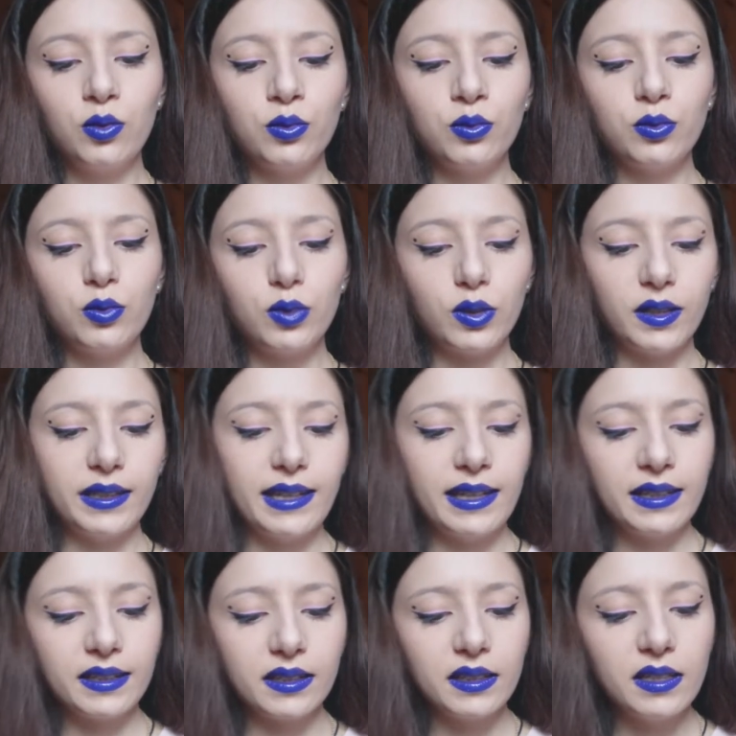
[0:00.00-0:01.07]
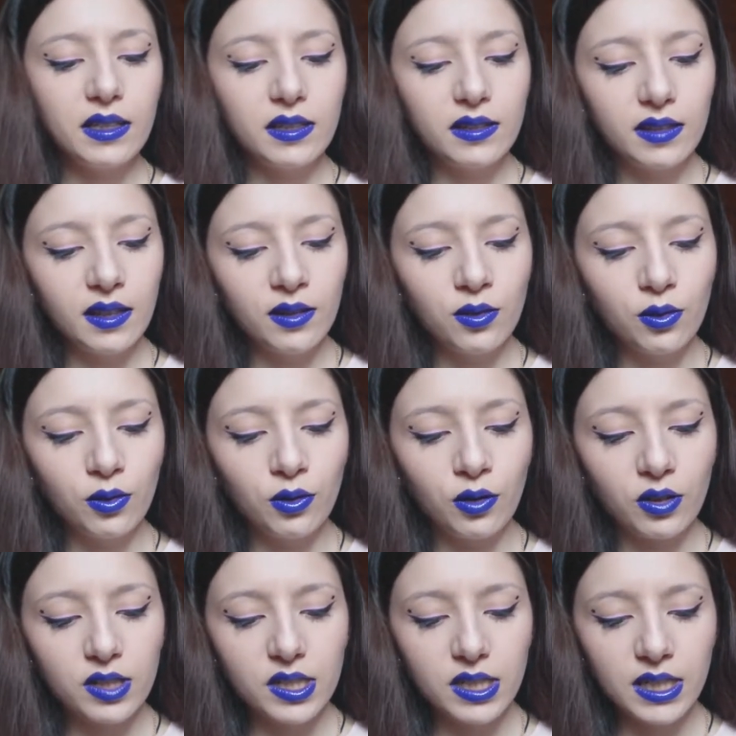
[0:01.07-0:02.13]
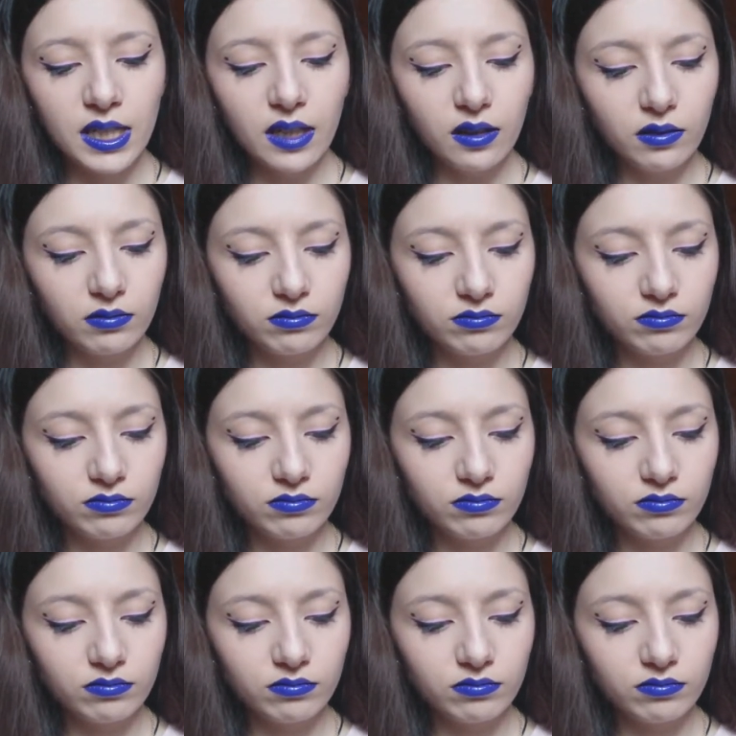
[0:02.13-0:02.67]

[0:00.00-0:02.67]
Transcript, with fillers: Donc il y a écrit thé de Yorkshire.